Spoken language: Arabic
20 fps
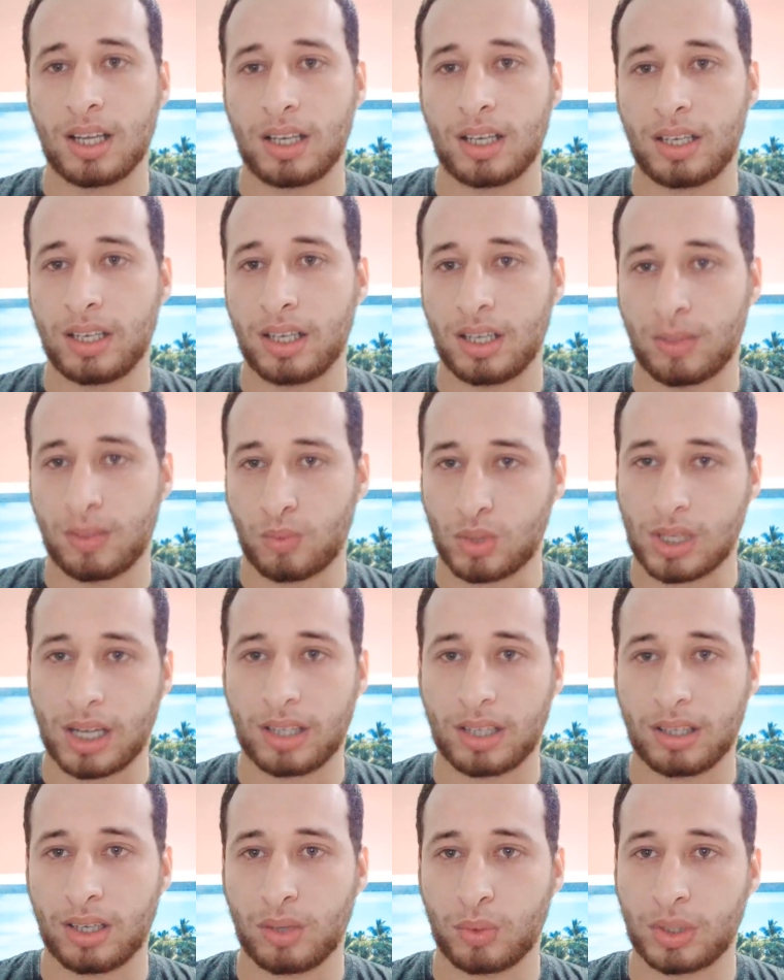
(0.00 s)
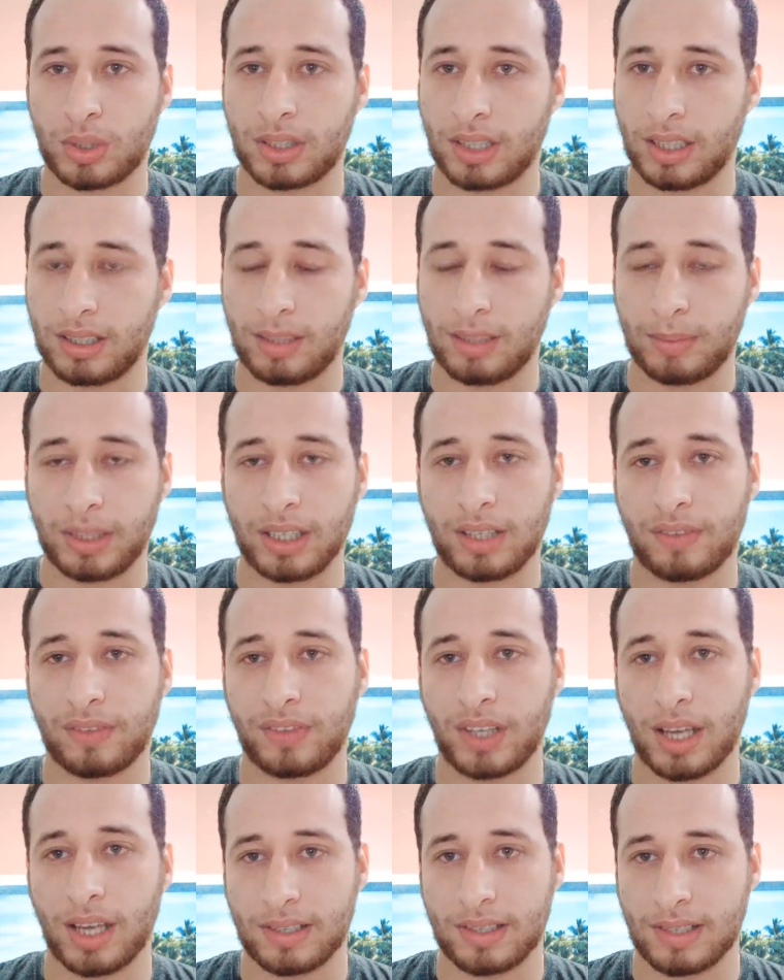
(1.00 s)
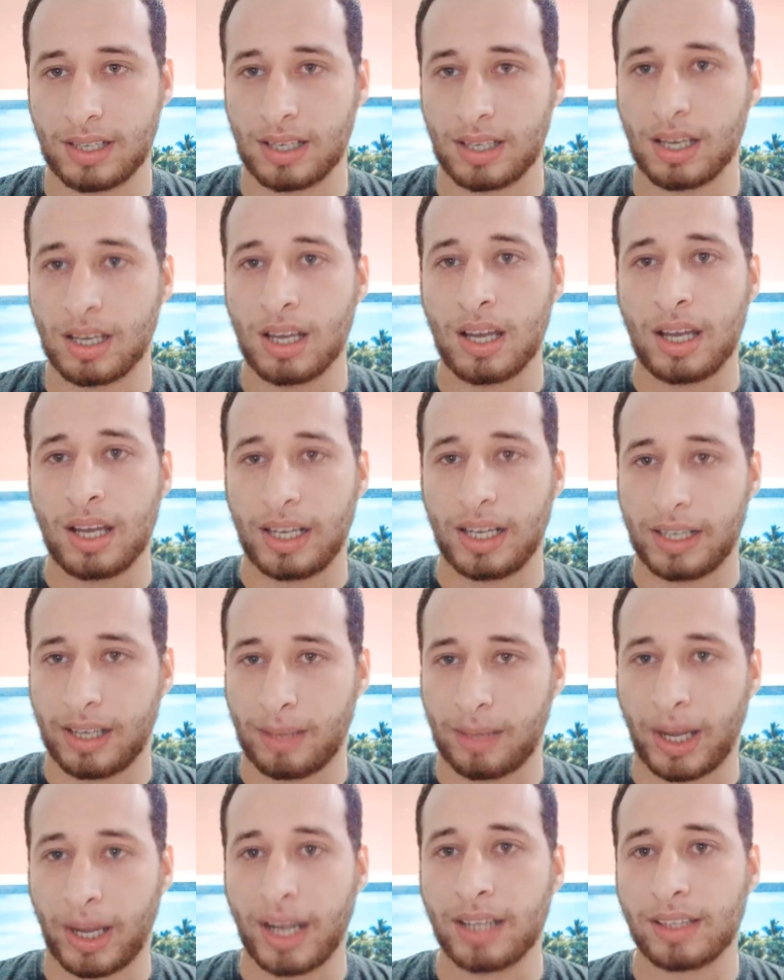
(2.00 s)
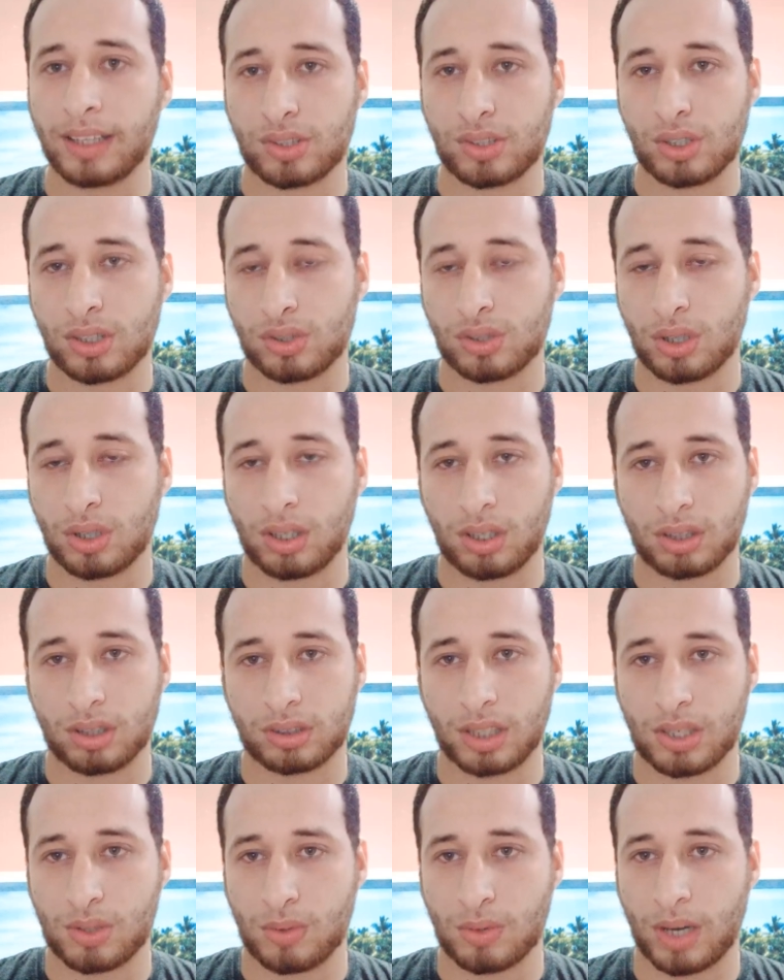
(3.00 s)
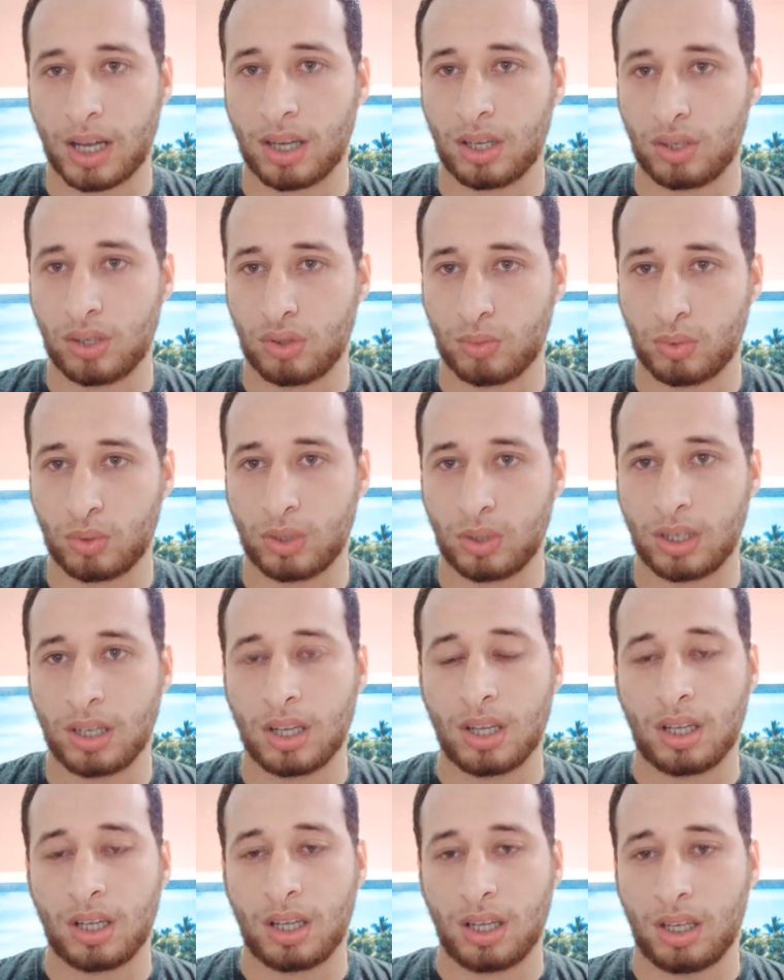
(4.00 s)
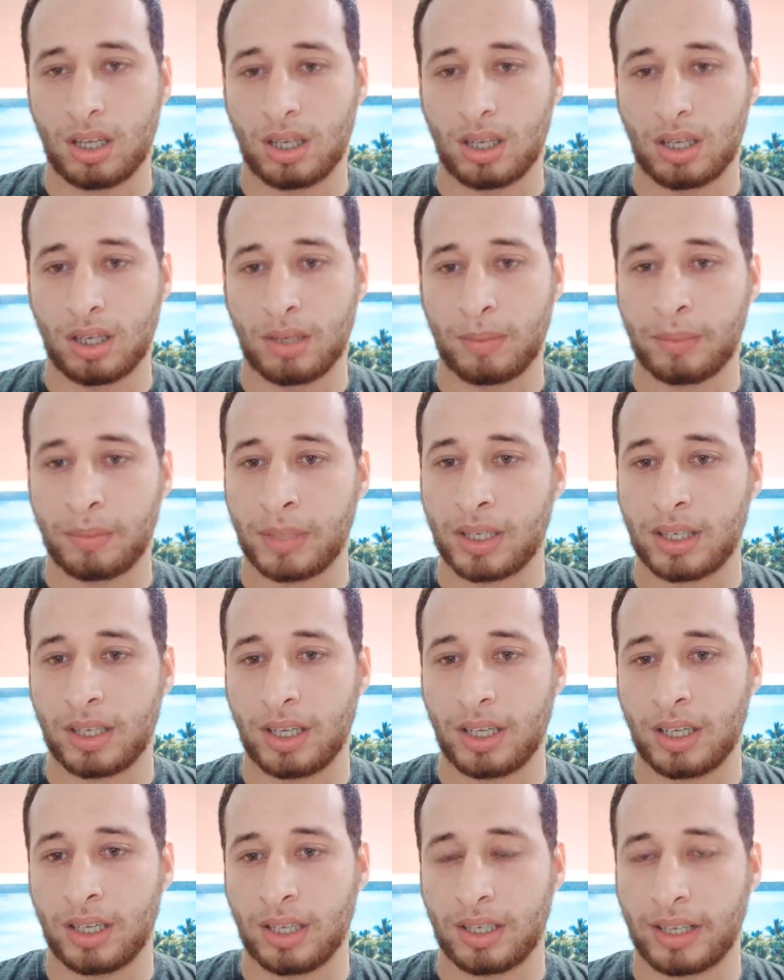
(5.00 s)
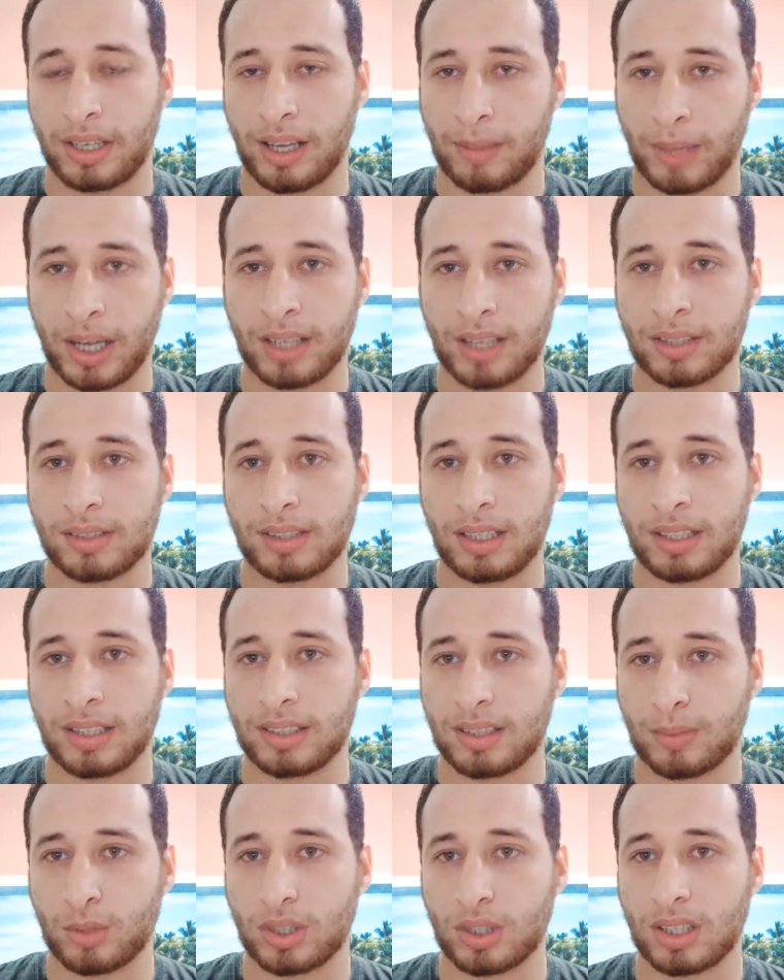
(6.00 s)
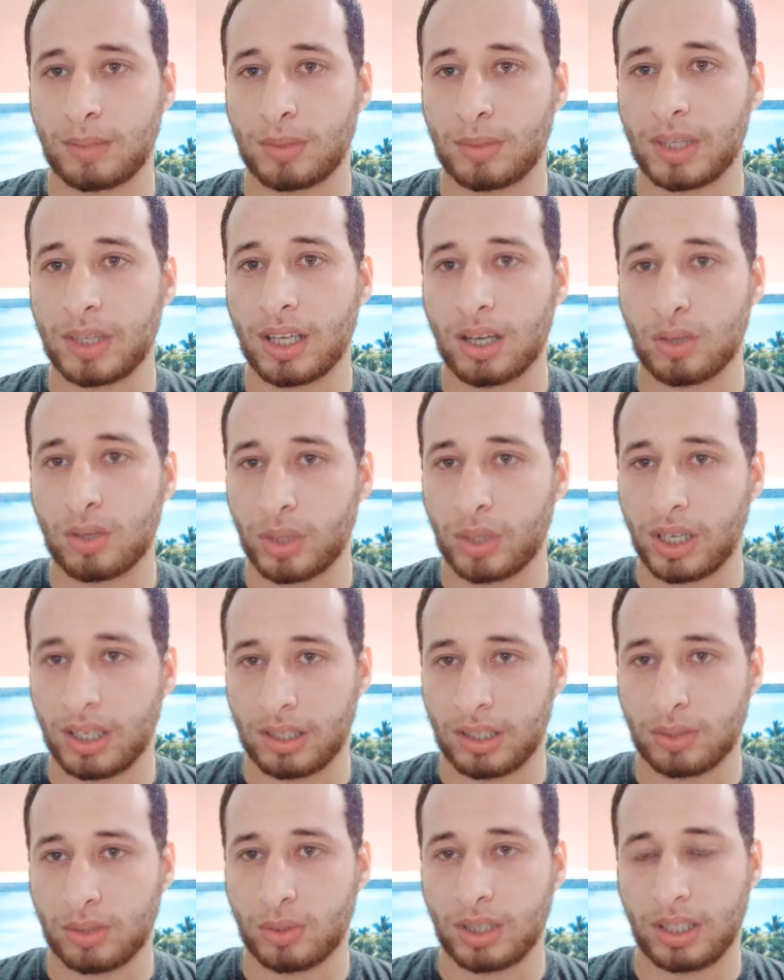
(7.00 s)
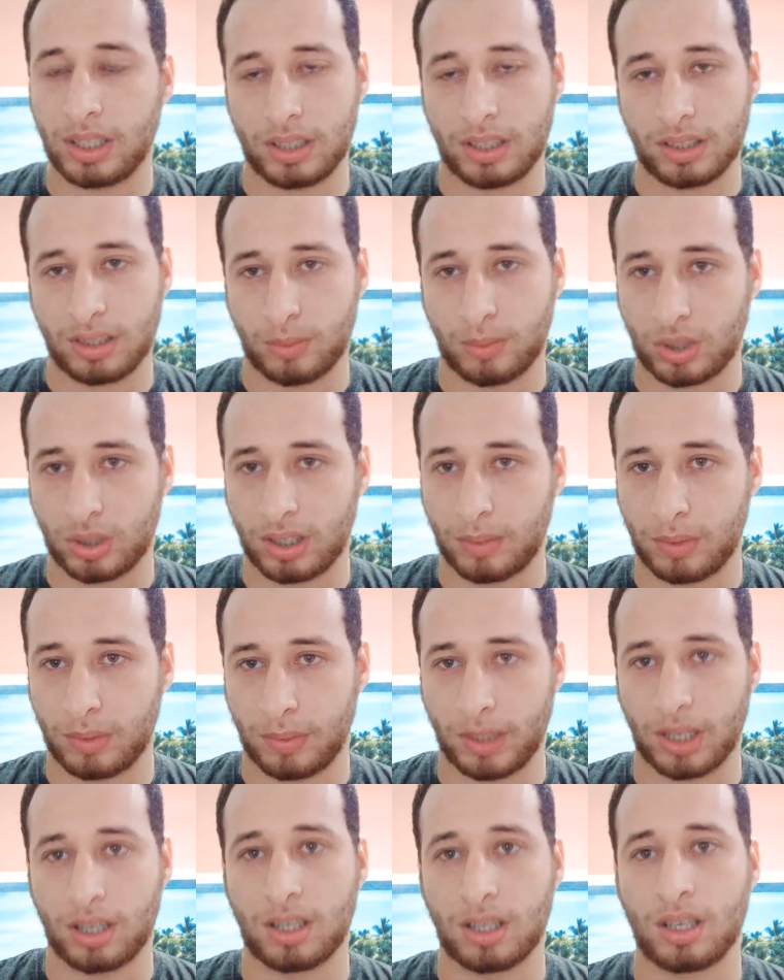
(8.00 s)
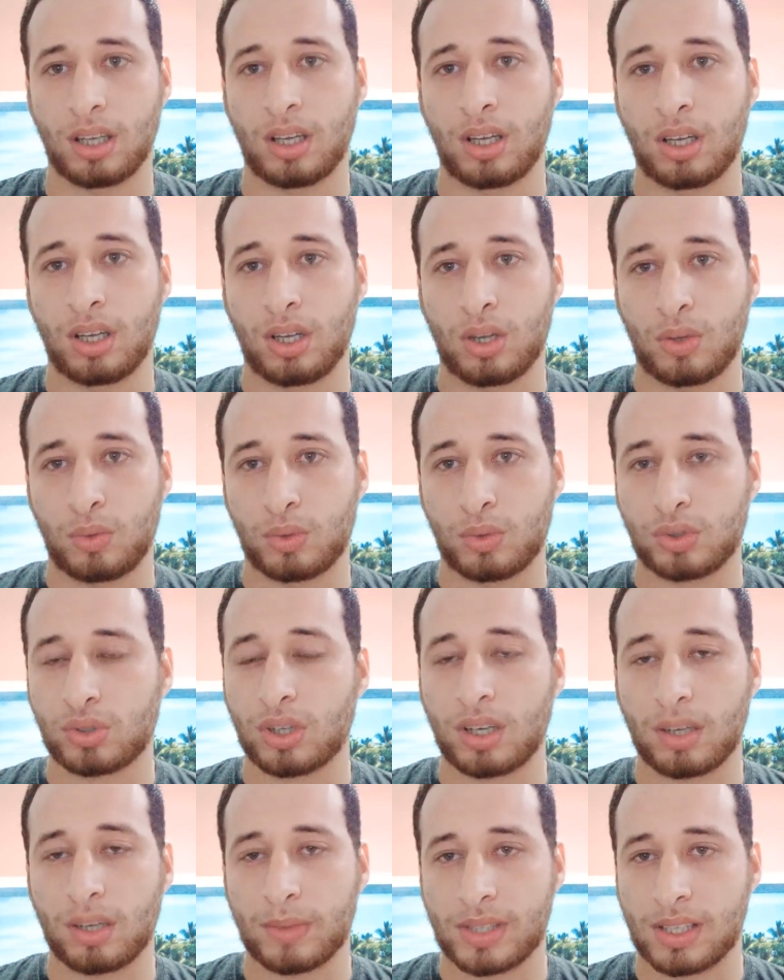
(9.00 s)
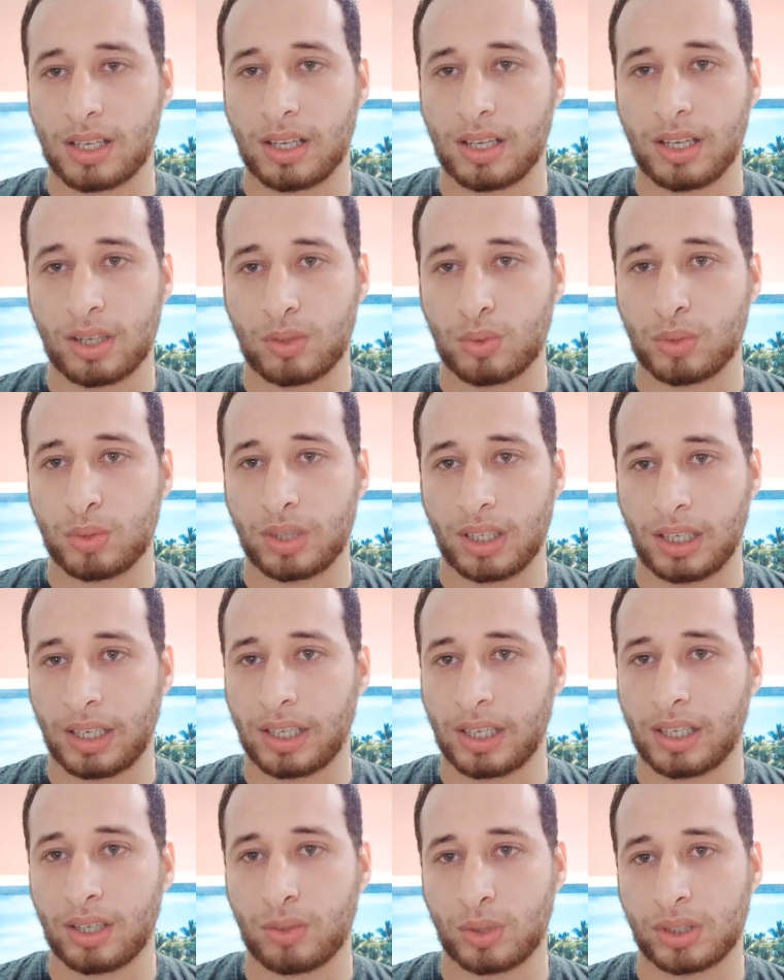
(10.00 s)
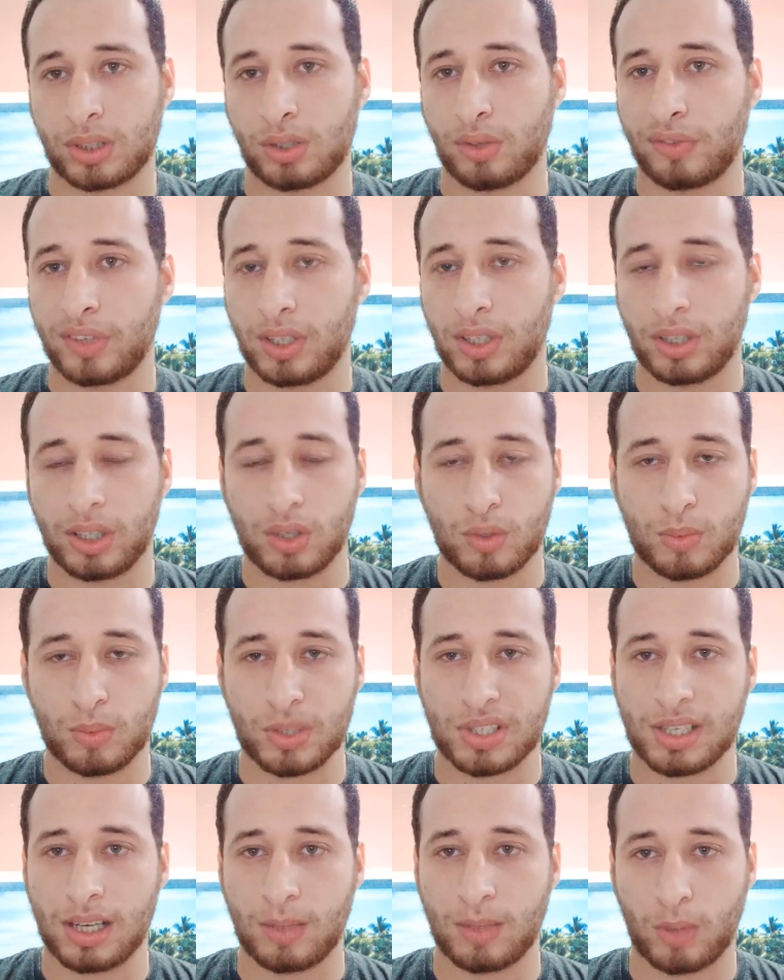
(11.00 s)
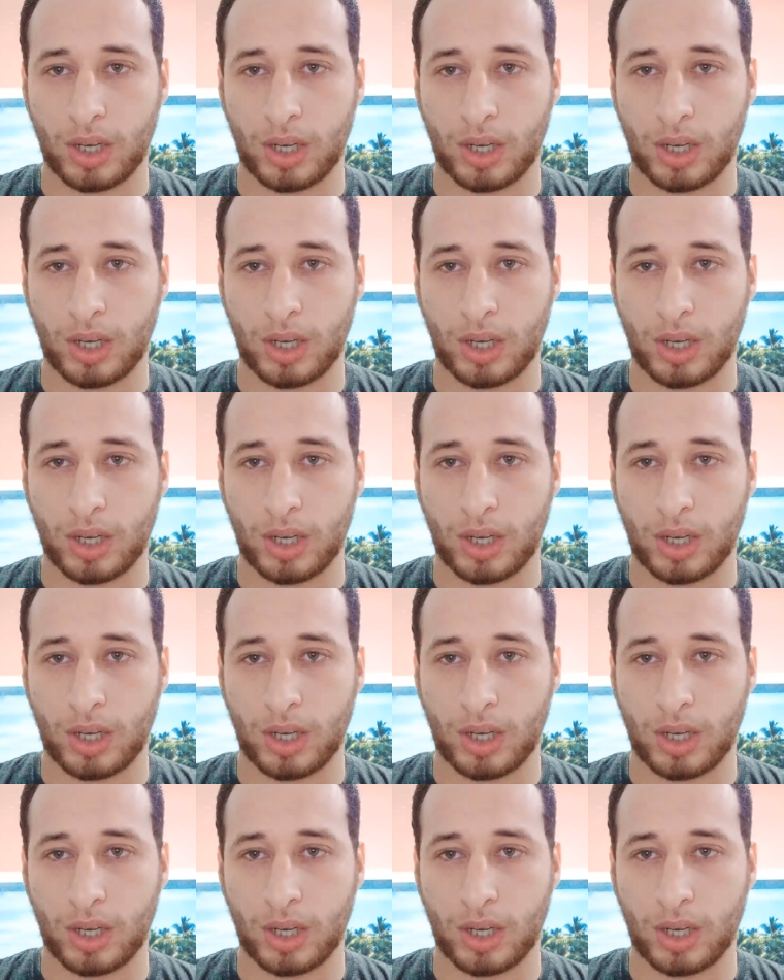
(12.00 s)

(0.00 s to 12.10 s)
للمساعدة والتقديم ليك في هذه الجامعات عشان إن شاء الله تحصل على القبول آه، من الجامعات اللي أنت مهتم بيها والدول اللي أنت مهتم بيها وإن شاء الله بإذن الله يكون الخير والتوفيق ليكم والسلام